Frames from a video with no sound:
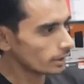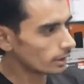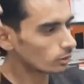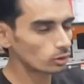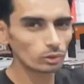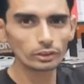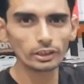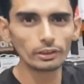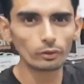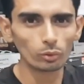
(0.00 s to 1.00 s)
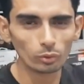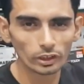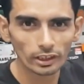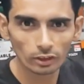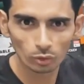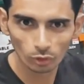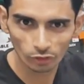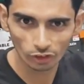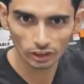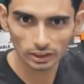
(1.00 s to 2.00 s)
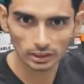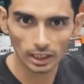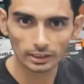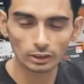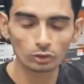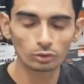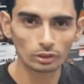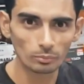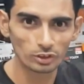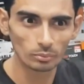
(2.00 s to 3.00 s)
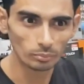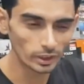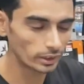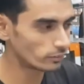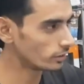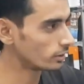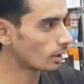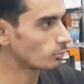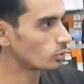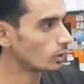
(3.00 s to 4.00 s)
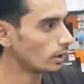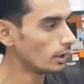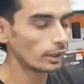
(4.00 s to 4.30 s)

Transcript: एक तो ये 2K रेजोल्यूशन के साथ है जो सबसे मेन चीज़ आपको है